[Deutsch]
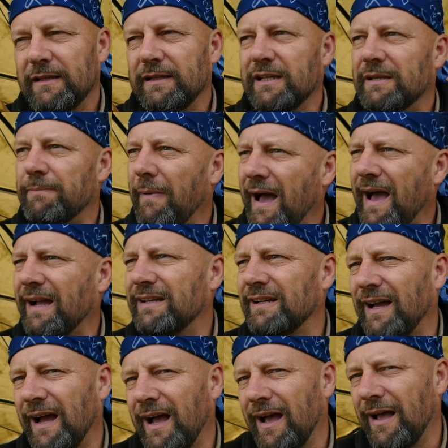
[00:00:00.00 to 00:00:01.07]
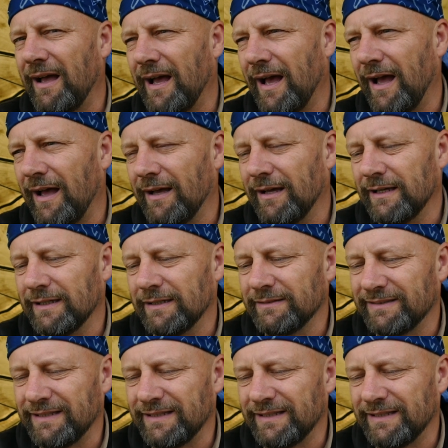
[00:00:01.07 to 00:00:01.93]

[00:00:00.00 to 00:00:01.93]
Ich mag äh,